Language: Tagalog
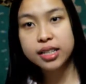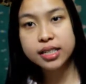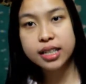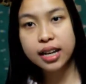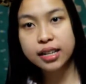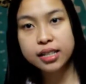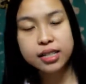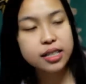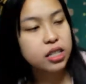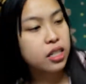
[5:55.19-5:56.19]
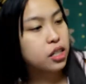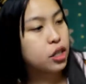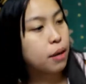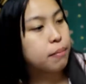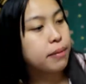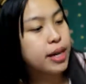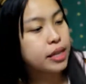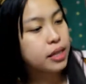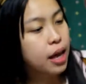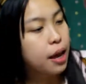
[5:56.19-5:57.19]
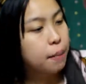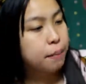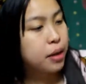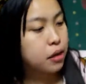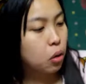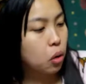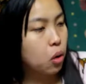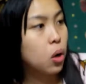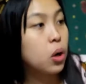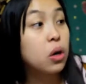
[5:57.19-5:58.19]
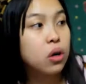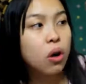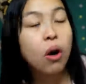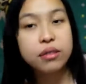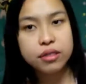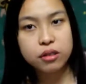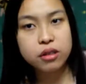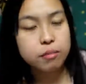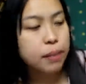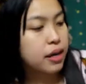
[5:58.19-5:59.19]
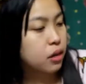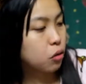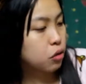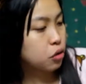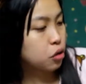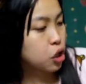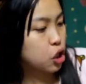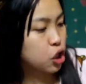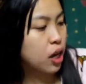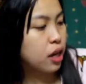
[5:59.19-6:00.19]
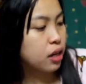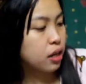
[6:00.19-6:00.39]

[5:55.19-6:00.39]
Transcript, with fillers: Ganyan. Ganyan lang siya, plain. Pero cotton. Parang cotton siya.